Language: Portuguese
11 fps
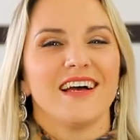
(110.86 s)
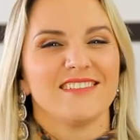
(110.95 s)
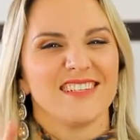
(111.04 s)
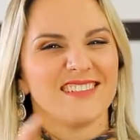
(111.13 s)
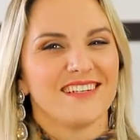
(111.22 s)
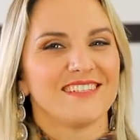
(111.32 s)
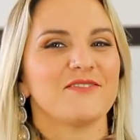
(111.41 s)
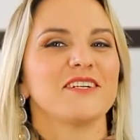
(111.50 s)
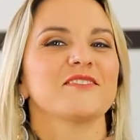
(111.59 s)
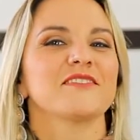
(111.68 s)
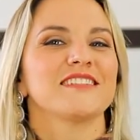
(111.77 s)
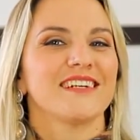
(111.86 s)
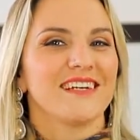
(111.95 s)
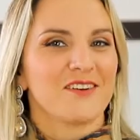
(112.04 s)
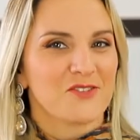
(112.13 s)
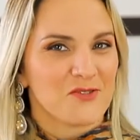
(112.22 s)
a gente ainda faz você
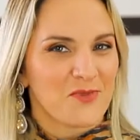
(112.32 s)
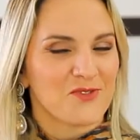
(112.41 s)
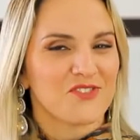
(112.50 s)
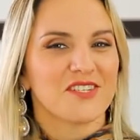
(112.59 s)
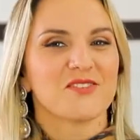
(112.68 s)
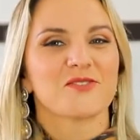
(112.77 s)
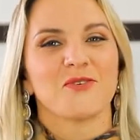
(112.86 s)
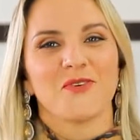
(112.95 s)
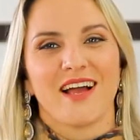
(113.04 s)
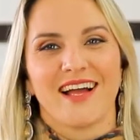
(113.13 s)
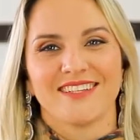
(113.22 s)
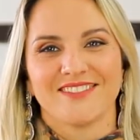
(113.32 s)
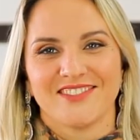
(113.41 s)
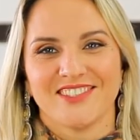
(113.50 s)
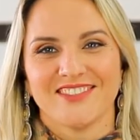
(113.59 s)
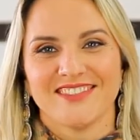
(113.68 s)
ganhar uns pontinhos com o gato,
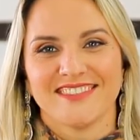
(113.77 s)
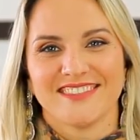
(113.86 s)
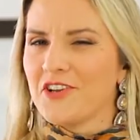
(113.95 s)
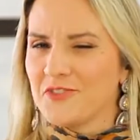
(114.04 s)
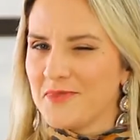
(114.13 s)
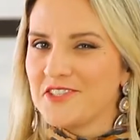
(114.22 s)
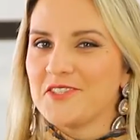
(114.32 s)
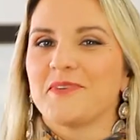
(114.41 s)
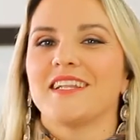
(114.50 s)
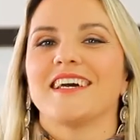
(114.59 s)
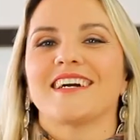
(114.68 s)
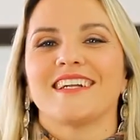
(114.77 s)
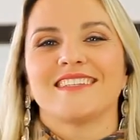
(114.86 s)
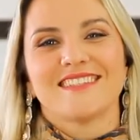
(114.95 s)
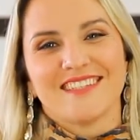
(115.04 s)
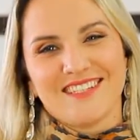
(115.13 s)
viu? Pode pedir para ele
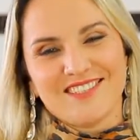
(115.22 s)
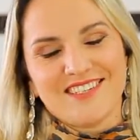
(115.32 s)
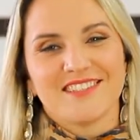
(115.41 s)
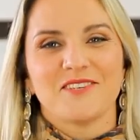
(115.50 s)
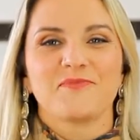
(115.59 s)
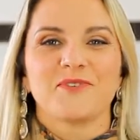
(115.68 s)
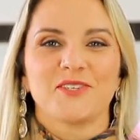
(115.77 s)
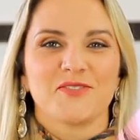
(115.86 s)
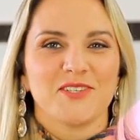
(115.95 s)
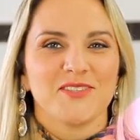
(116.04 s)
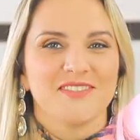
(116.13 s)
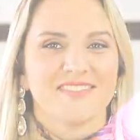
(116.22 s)
agradecer a gente depois, viu?